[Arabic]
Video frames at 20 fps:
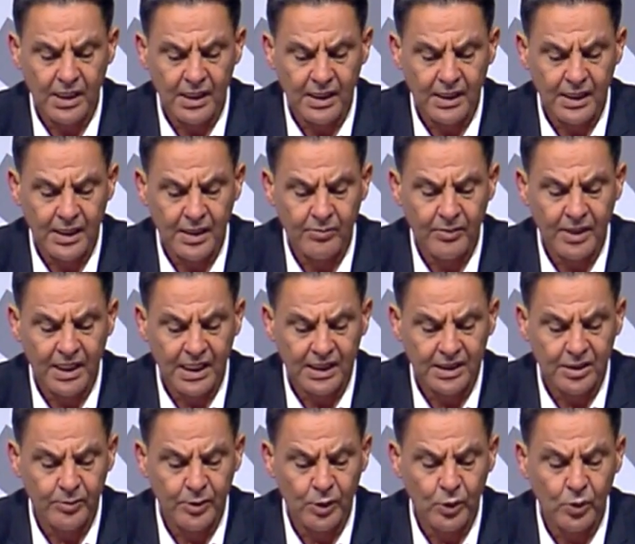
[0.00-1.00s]

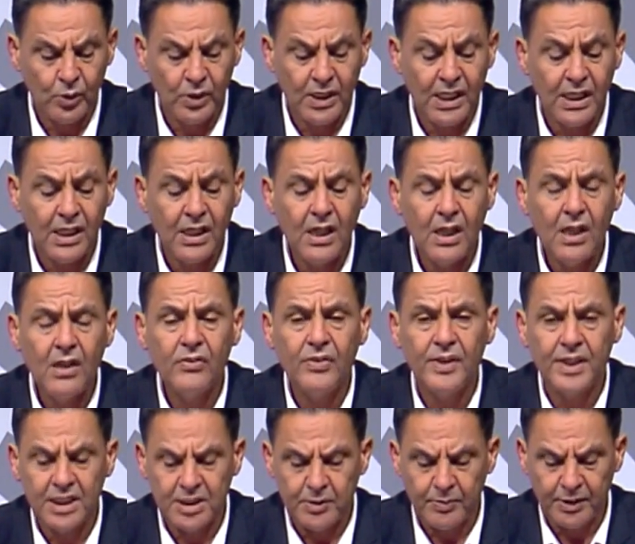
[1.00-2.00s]
المراتب الأولى
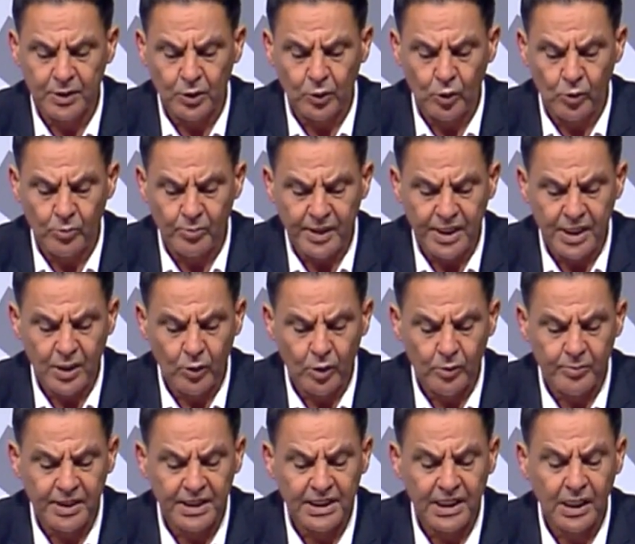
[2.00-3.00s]
في نسبة الأمية
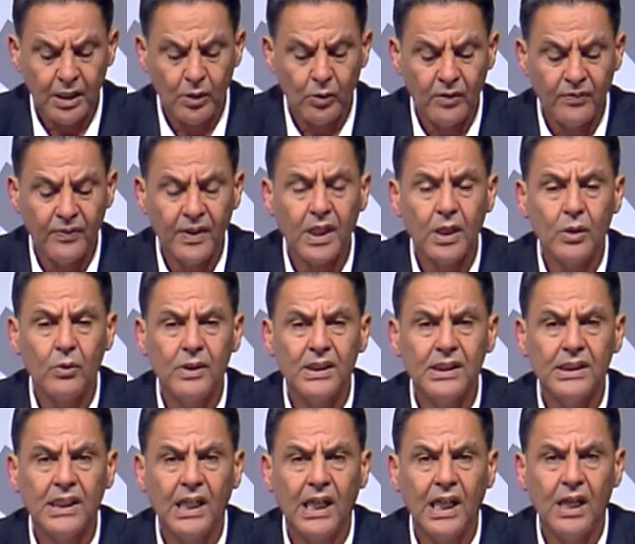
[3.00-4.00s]
والبطالة والفقر
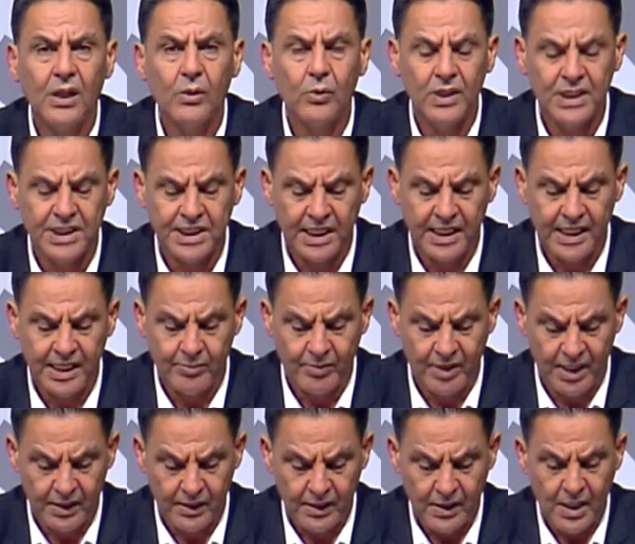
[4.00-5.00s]
والانتحار والجريمة